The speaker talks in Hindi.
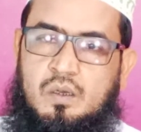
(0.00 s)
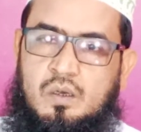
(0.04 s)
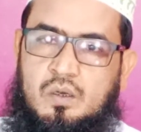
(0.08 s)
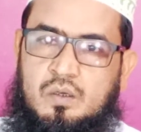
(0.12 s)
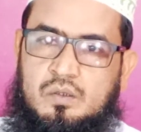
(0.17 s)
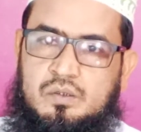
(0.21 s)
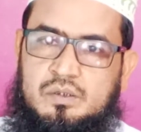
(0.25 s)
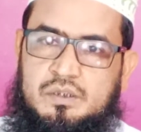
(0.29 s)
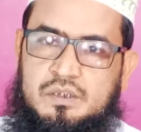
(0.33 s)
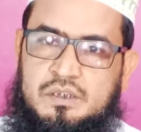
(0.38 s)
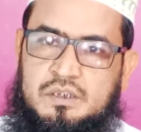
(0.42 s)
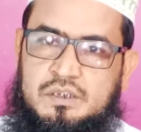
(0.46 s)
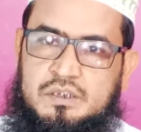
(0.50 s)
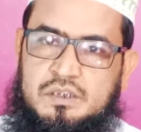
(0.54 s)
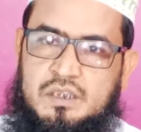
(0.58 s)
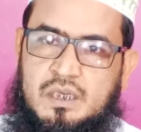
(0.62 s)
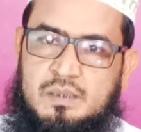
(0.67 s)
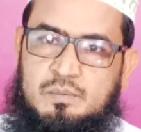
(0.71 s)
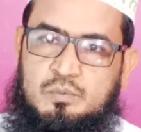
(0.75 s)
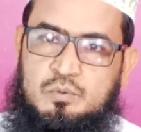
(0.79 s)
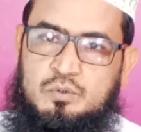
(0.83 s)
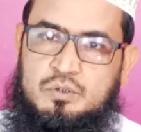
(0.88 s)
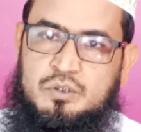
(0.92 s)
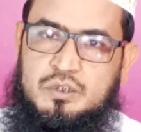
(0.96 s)
और
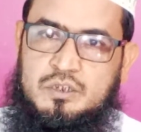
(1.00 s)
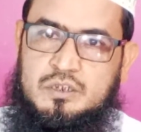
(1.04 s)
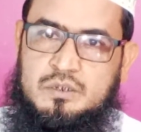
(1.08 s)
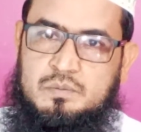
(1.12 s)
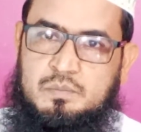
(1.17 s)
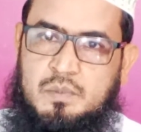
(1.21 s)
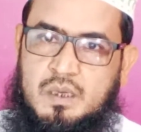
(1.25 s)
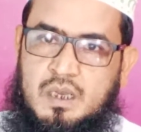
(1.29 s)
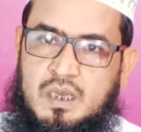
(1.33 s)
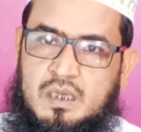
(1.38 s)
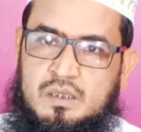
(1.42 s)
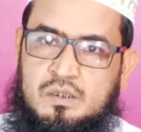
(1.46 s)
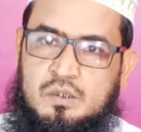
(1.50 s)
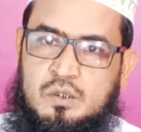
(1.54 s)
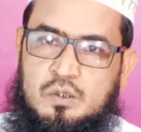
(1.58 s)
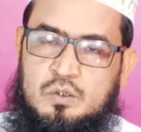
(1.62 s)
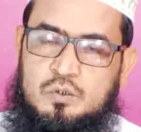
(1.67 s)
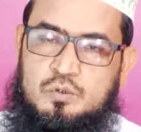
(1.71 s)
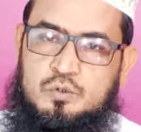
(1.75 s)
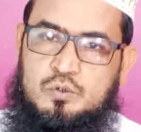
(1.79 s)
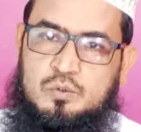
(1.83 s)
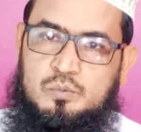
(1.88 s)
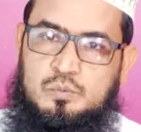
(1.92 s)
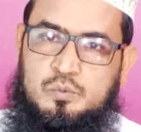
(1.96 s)
ईजाब इस बात
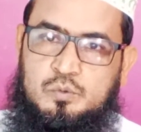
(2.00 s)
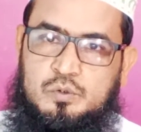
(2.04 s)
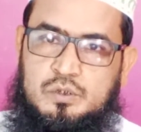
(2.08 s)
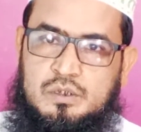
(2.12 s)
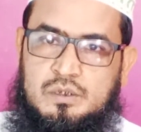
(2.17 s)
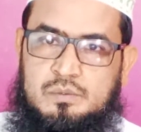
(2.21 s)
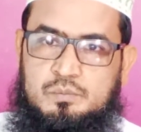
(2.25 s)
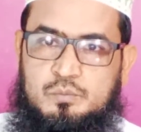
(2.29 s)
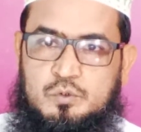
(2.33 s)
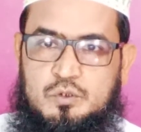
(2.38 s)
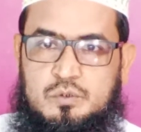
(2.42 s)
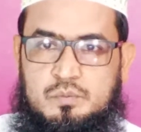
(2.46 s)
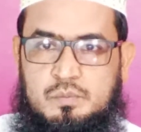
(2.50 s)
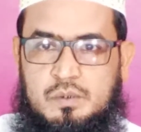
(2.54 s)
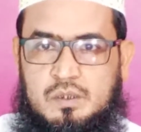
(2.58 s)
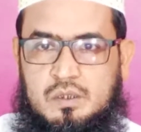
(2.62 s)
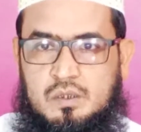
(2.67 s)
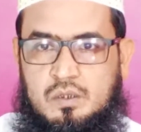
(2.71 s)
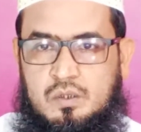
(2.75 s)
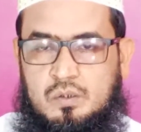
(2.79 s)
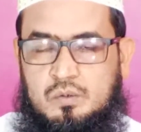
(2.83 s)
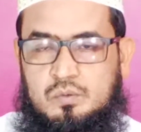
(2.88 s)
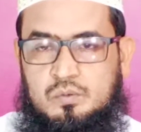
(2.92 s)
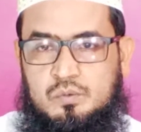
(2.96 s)
सबूत
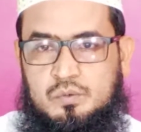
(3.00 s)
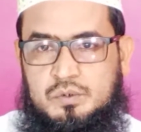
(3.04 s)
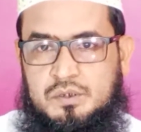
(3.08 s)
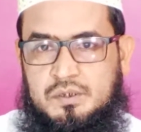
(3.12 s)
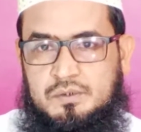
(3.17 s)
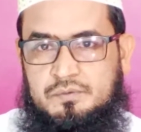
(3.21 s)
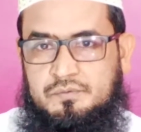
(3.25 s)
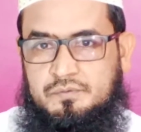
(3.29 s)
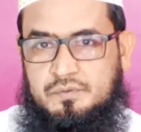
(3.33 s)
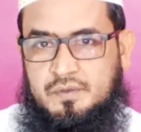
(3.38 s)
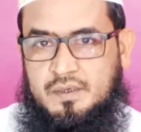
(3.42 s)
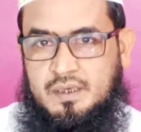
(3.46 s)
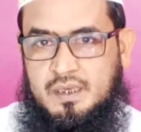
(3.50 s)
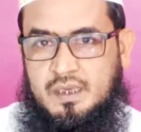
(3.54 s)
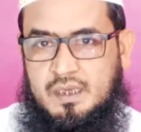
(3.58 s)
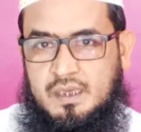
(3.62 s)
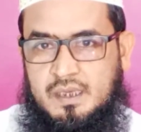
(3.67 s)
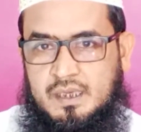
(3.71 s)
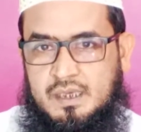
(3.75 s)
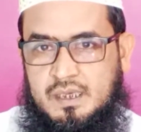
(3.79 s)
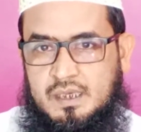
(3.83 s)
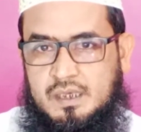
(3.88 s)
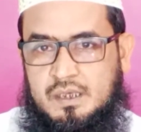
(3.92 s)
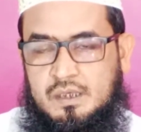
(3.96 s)
मुस्बत लहू की फ़रा
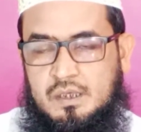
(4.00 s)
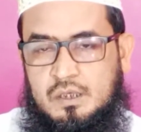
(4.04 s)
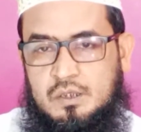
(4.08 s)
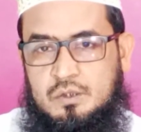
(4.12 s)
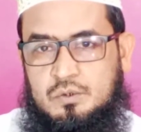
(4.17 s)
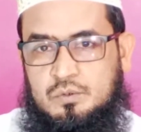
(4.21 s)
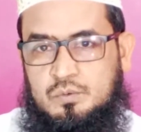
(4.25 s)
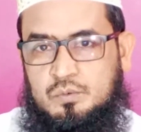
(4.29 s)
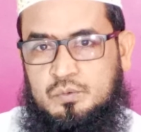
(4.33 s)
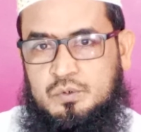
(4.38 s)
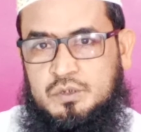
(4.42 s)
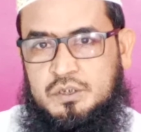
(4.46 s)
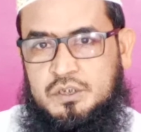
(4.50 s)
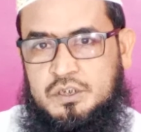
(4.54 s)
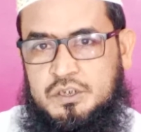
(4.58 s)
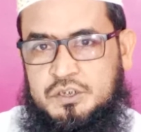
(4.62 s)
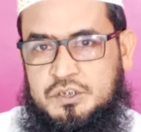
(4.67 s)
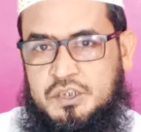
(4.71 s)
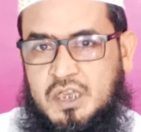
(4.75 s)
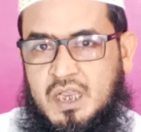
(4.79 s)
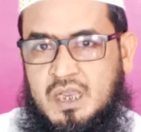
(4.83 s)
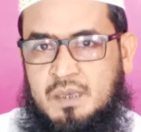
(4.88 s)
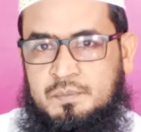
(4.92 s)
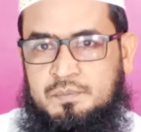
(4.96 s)
है तो
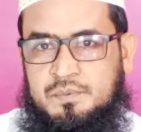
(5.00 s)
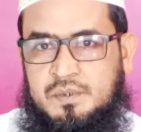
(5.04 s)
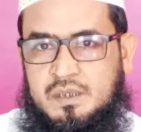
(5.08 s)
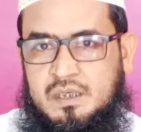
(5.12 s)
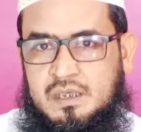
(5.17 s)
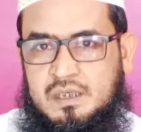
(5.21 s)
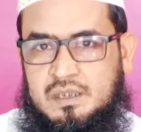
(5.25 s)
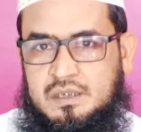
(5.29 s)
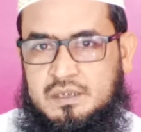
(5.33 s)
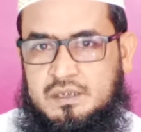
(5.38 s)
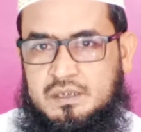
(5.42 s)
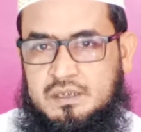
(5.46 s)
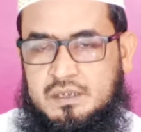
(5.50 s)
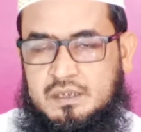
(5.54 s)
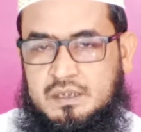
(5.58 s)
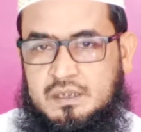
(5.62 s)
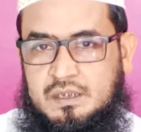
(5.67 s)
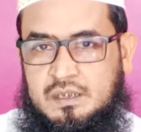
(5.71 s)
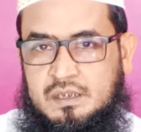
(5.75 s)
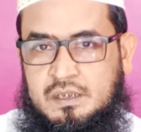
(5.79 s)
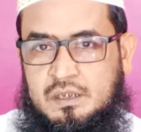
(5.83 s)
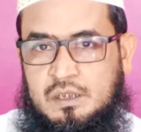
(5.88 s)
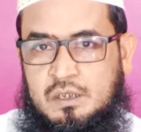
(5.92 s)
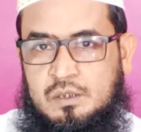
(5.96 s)
ईजाब के
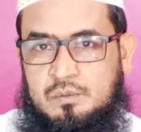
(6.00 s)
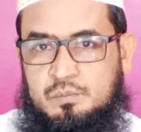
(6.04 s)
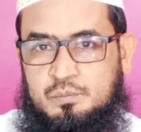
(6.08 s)
लिए